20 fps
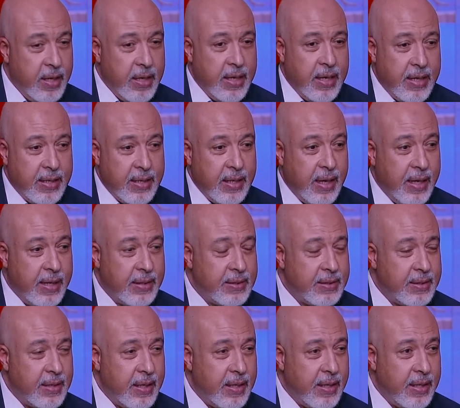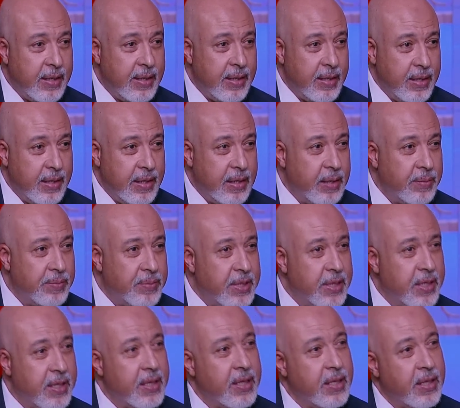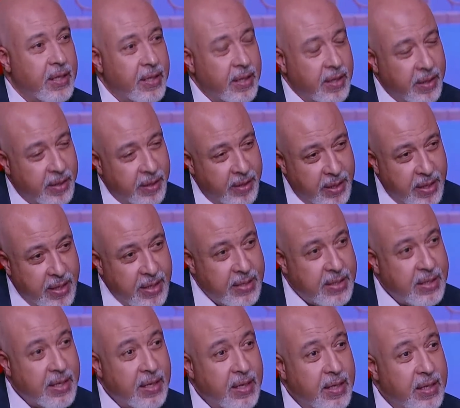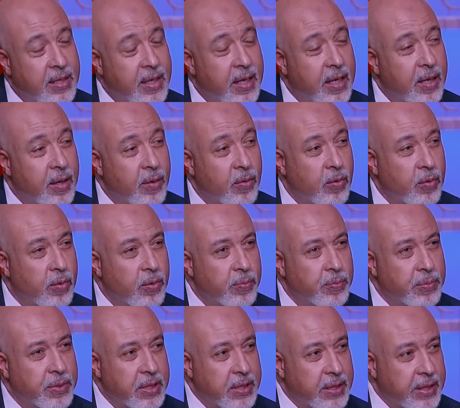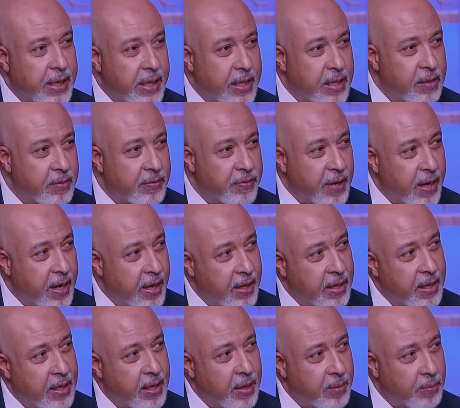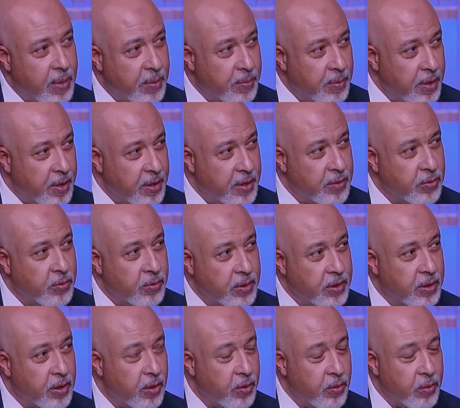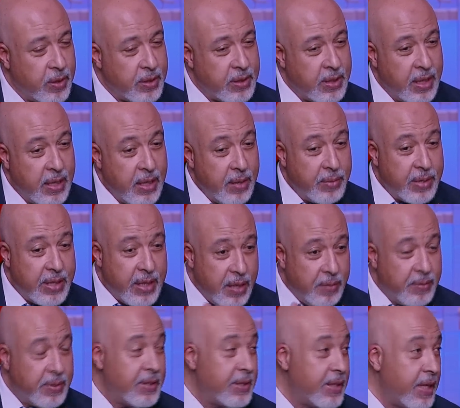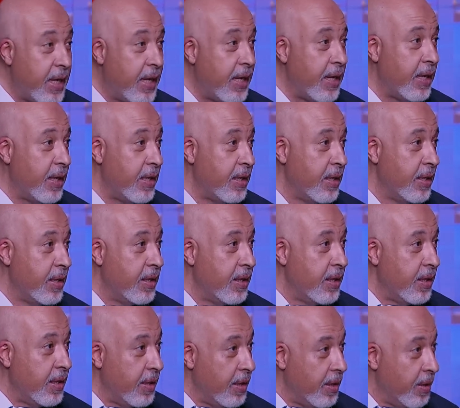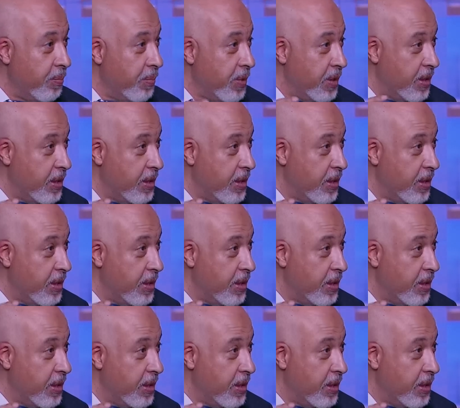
يعني حتى اللي بتيجي سيدة وبتتكلم في حاجة مبايض وكده هو بتلاقي بنتها آه،